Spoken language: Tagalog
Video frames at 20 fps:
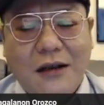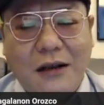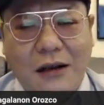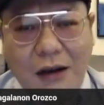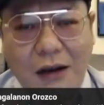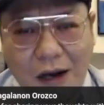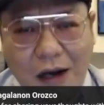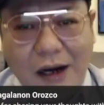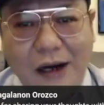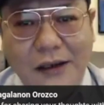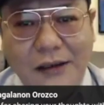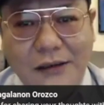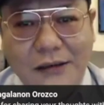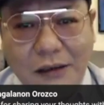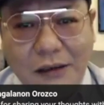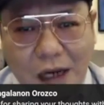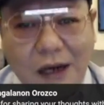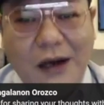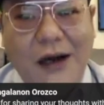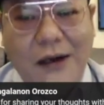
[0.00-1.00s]

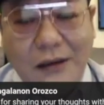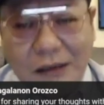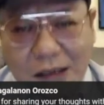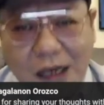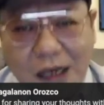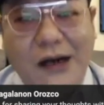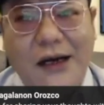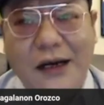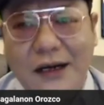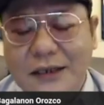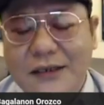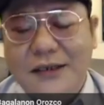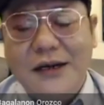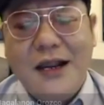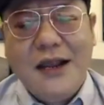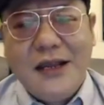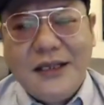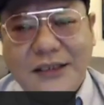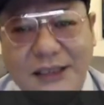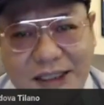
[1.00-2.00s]
Learn, learn, learn,
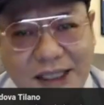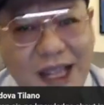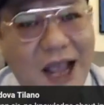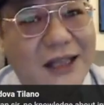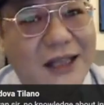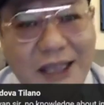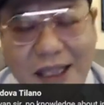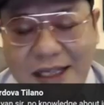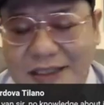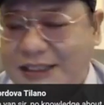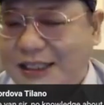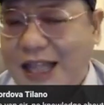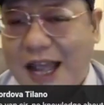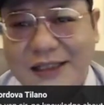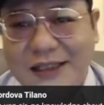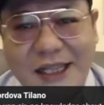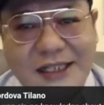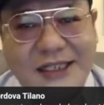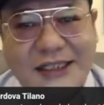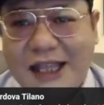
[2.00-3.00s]
study,
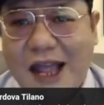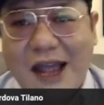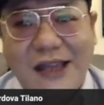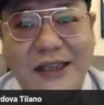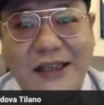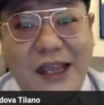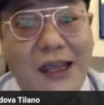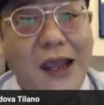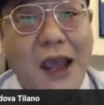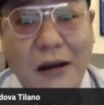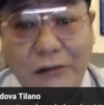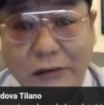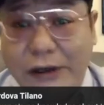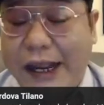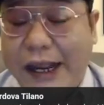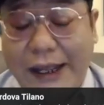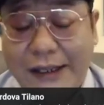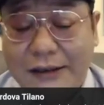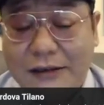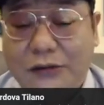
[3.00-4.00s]
study, study,
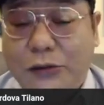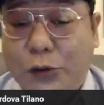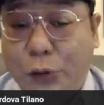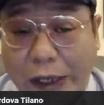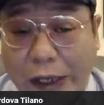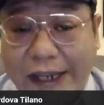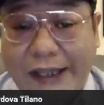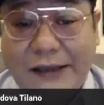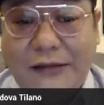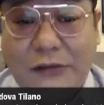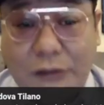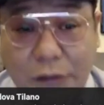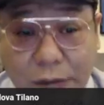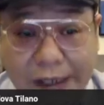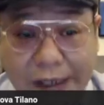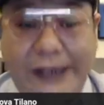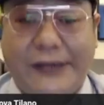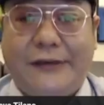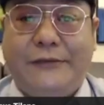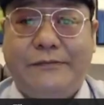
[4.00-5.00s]
read, read,
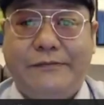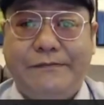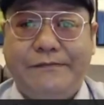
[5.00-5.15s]
read.